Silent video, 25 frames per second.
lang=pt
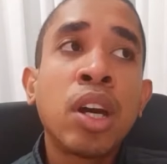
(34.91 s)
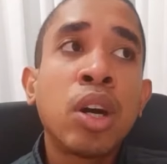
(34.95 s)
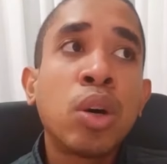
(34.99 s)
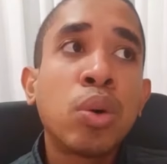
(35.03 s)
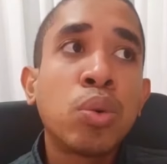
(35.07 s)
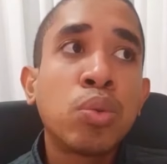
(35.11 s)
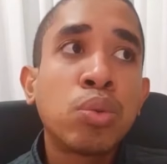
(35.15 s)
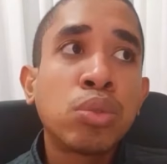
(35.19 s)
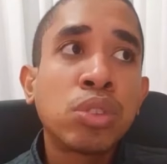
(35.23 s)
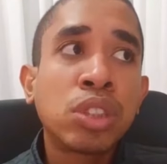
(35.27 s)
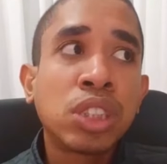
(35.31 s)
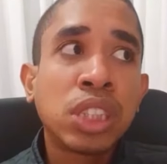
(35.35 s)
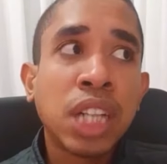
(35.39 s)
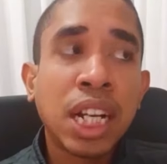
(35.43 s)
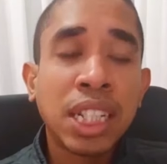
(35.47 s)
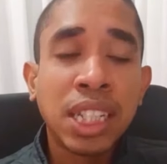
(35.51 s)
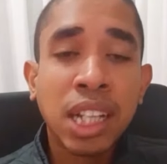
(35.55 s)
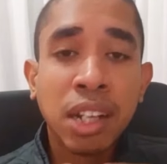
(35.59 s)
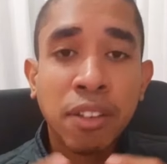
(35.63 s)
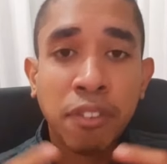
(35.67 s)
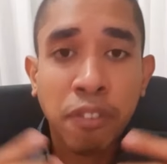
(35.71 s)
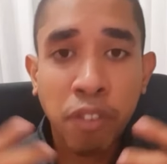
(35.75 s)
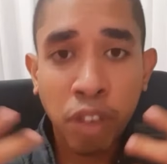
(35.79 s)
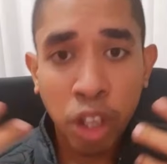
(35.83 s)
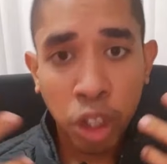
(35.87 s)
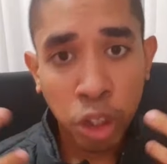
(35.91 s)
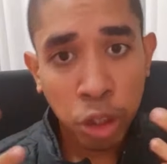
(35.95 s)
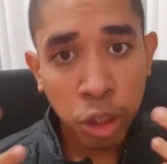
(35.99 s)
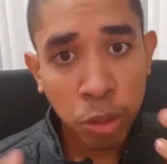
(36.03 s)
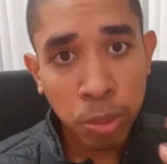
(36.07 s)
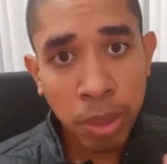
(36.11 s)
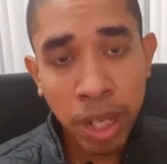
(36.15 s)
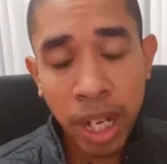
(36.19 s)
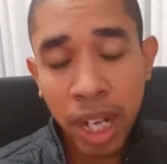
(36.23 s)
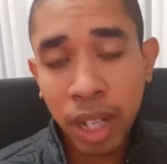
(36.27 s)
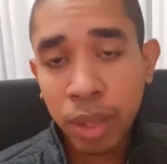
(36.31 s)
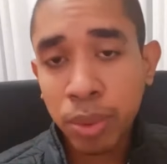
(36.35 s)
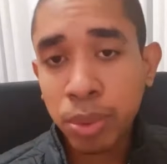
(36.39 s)
um chá da folha do
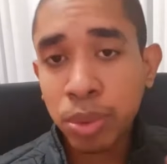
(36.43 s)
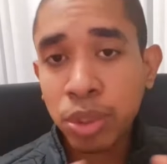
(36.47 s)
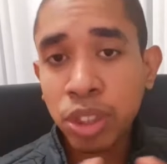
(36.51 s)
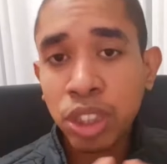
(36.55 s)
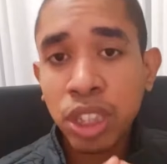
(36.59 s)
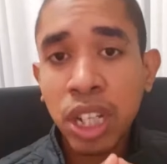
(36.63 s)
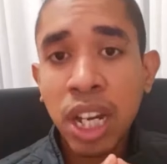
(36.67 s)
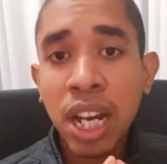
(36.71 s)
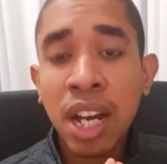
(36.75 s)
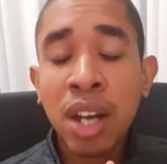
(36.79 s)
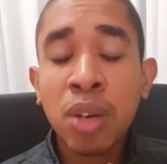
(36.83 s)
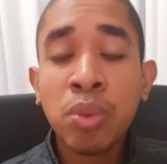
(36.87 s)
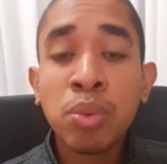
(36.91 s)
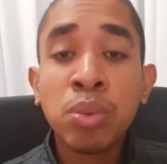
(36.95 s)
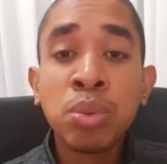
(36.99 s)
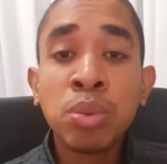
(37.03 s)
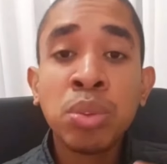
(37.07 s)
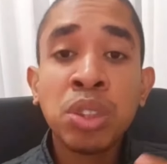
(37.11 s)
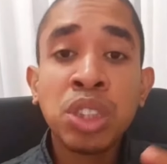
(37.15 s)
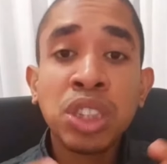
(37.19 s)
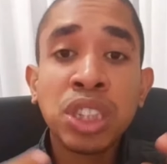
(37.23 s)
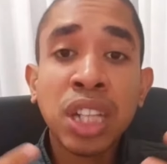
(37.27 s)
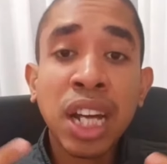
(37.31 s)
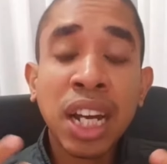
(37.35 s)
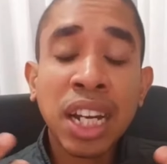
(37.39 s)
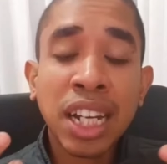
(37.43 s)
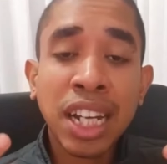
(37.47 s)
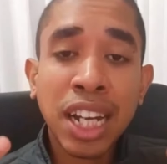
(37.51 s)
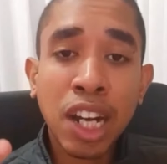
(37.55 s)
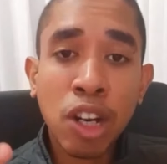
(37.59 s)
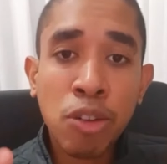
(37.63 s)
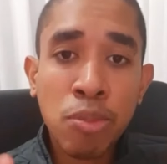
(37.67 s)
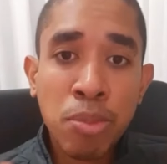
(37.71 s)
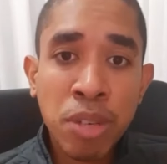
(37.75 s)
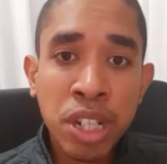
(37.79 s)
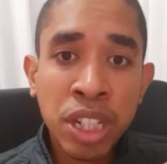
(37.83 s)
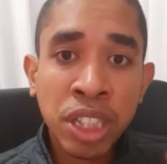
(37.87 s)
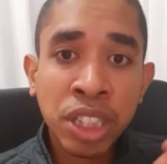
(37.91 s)
maracujá, um chá
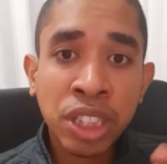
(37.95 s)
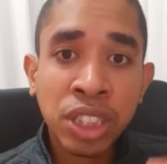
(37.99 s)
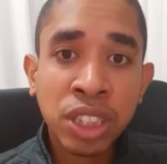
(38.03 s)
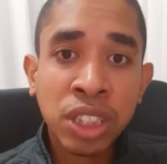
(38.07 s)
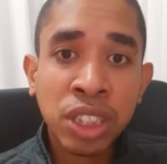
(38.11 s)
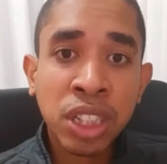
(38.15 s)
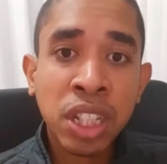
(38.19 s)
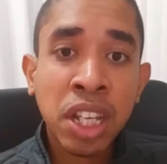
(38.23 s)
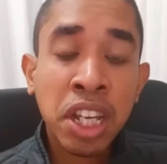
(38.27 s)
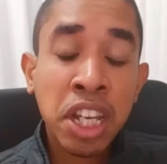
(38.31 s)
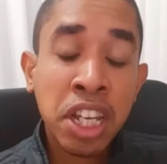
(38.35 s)
calmante.